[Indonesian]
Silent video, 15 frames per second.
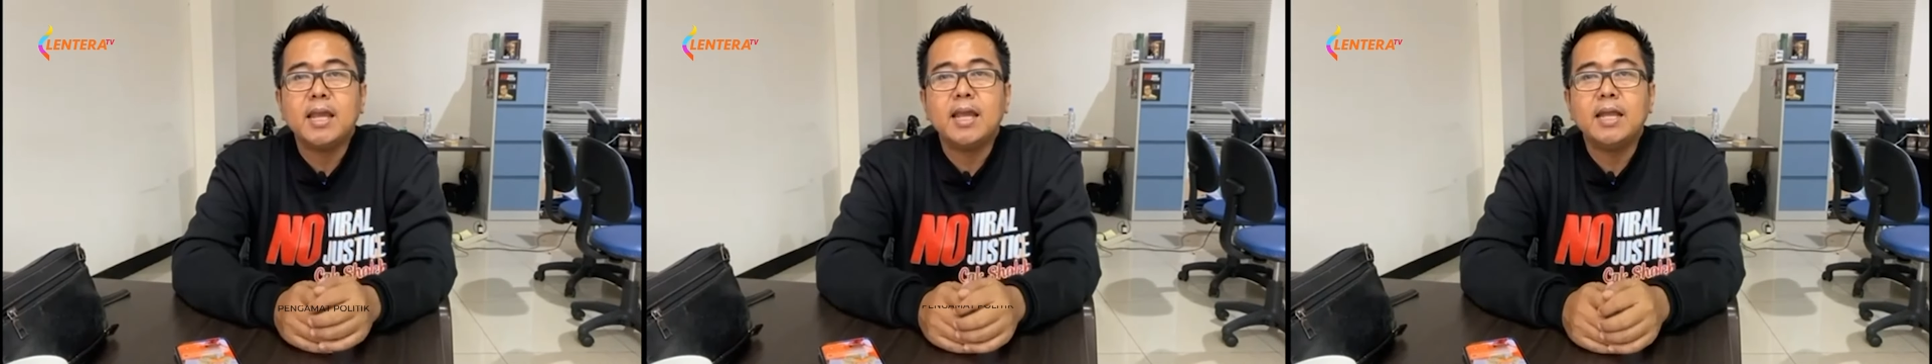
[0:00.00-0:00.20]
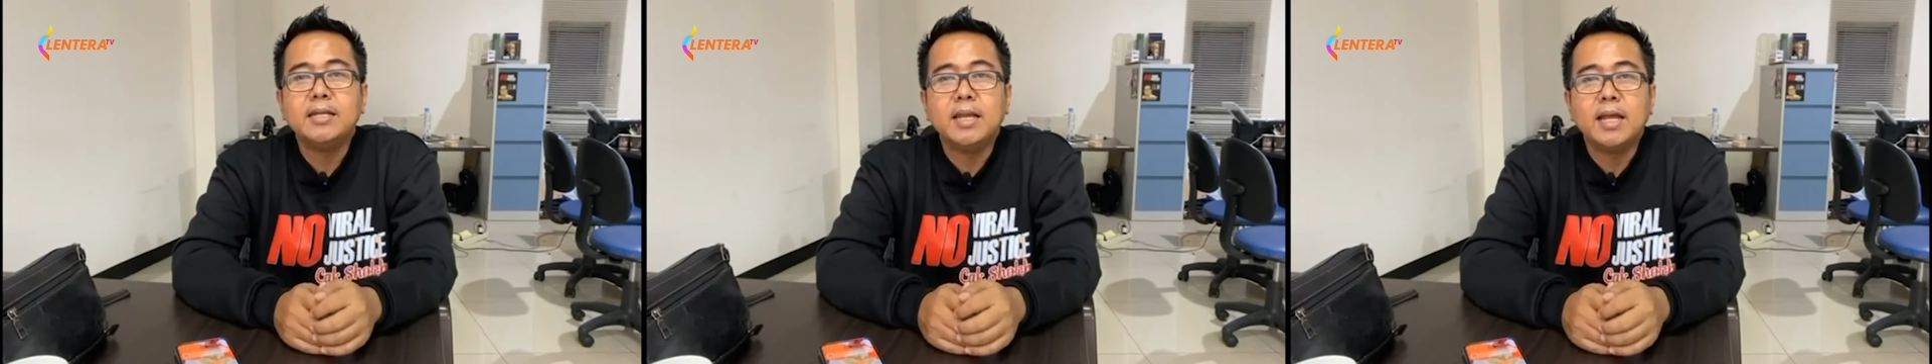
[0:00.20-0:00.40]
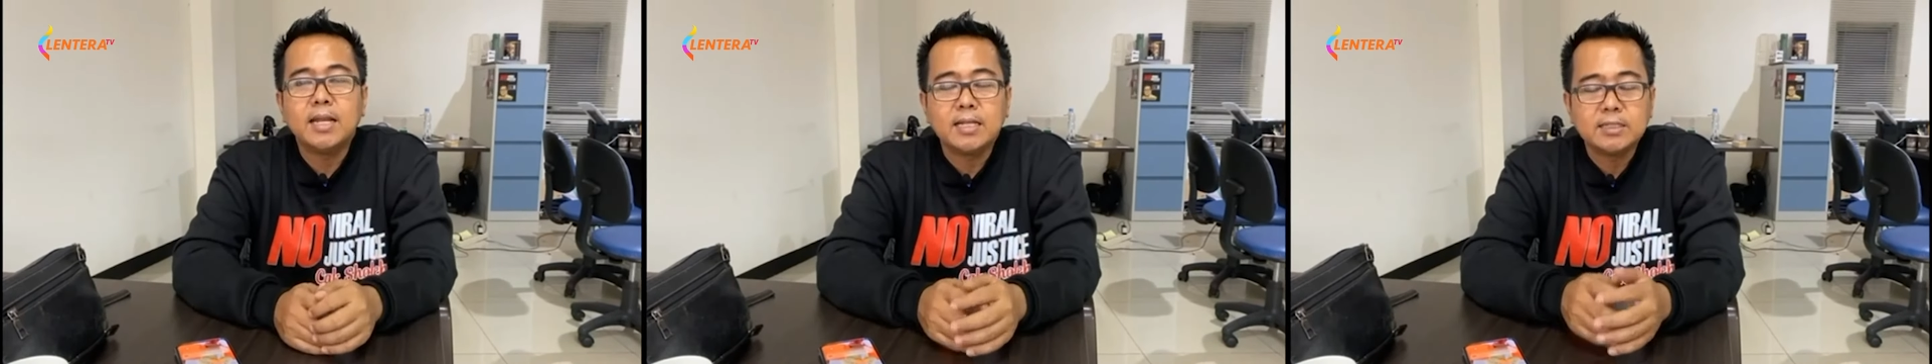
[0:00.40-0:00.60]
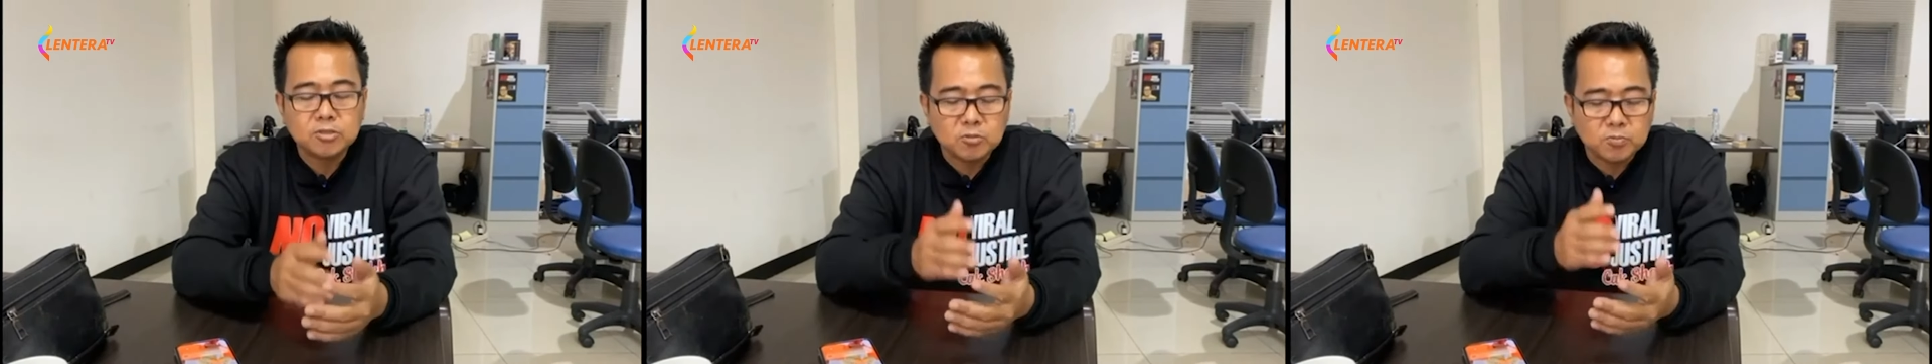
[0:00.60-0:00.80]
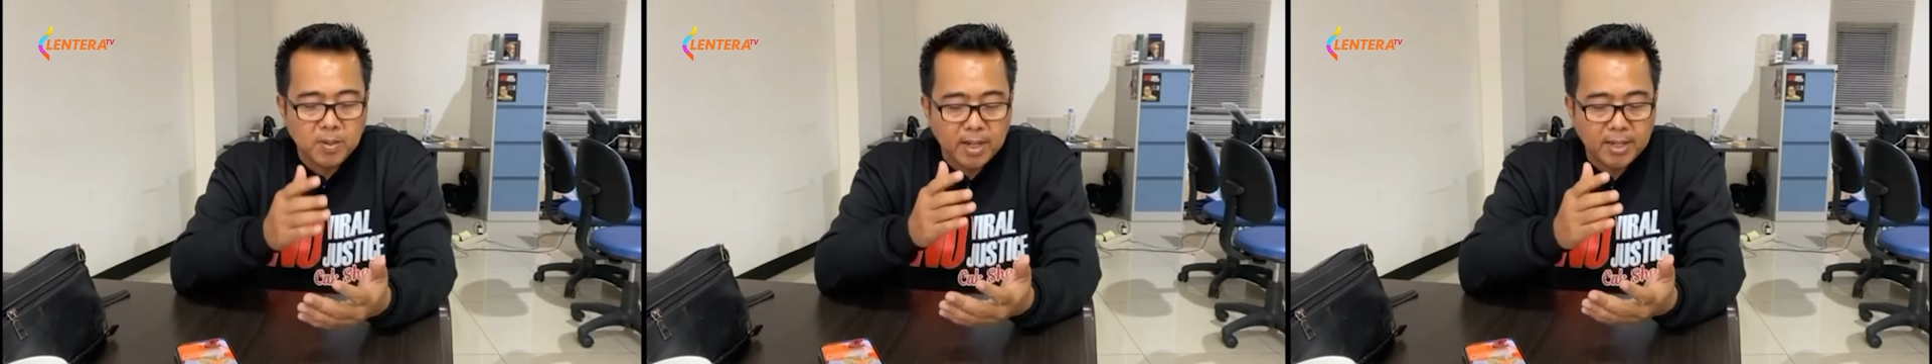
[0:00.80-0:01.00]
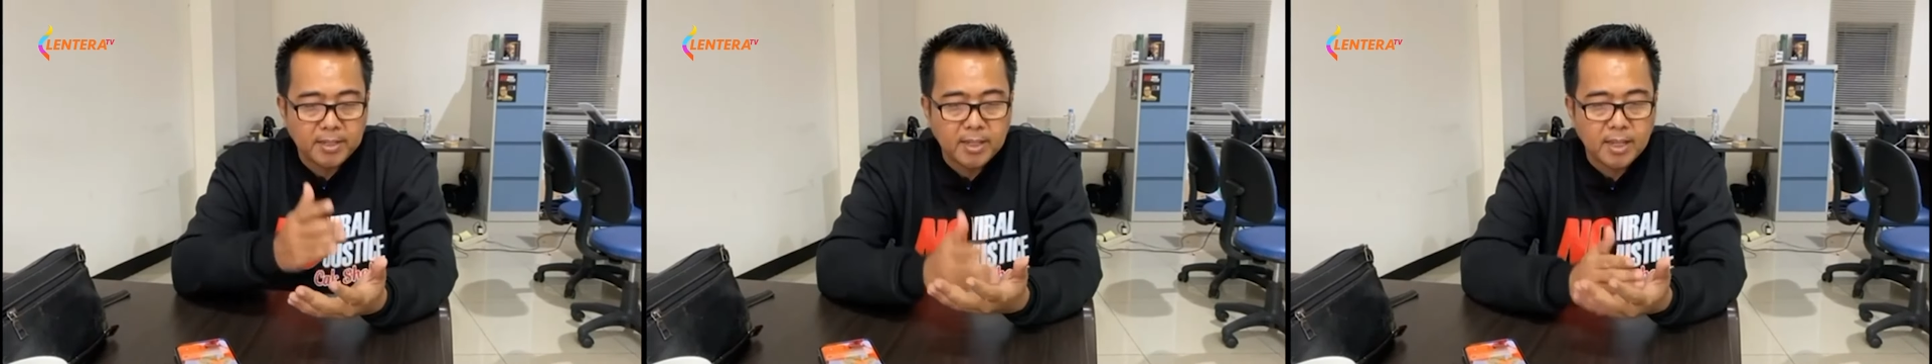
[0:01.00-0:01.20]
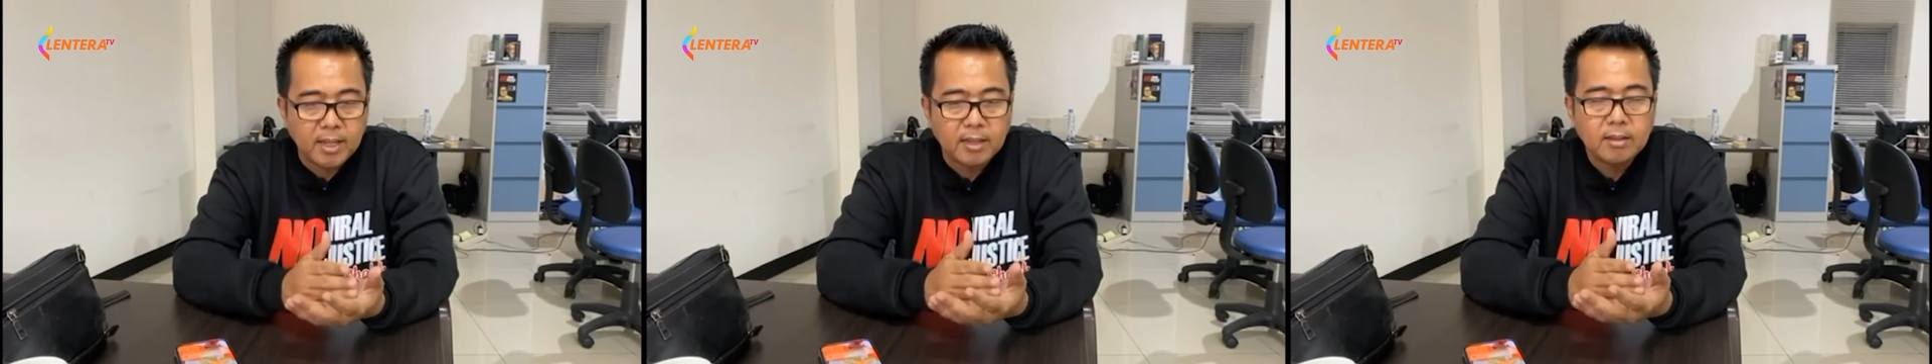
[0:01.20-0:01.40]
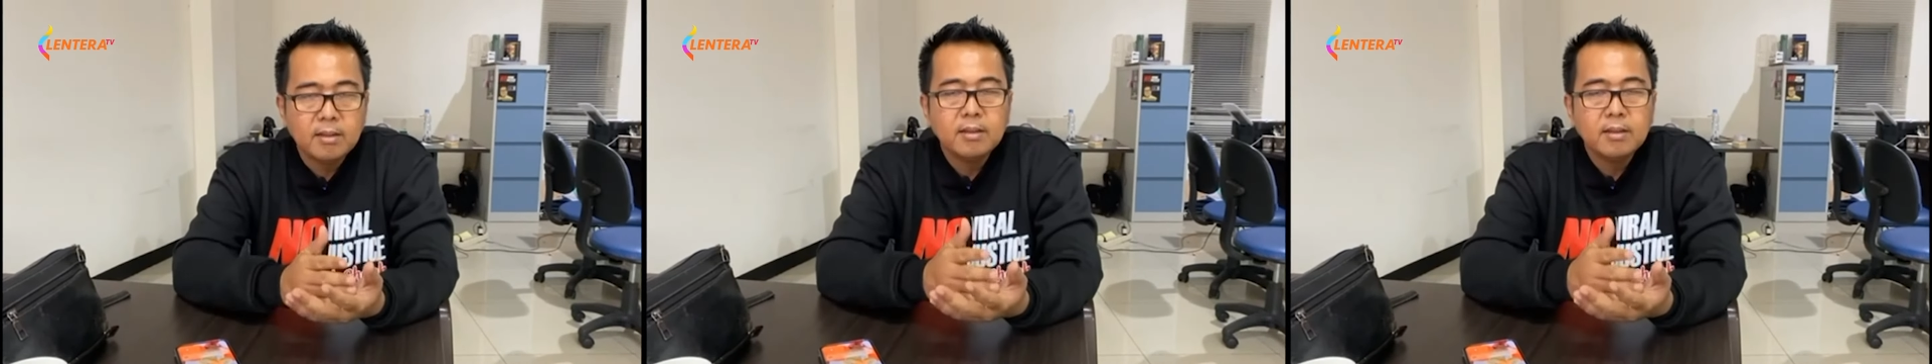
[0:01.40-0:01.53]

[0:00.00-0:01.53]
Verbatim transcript: adalah supaya